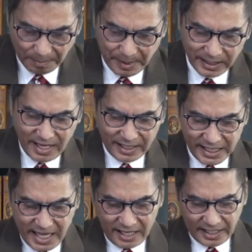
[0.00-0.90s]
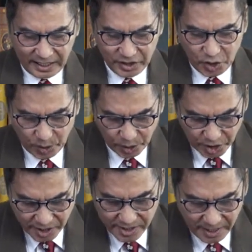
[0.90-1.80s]
kapangyarihan ng
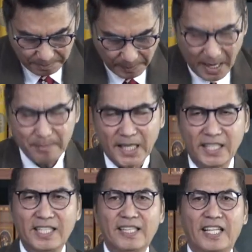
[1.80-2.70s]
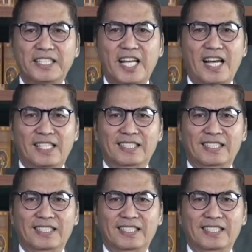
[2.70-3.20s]
Diyos sa pamamagitan niya.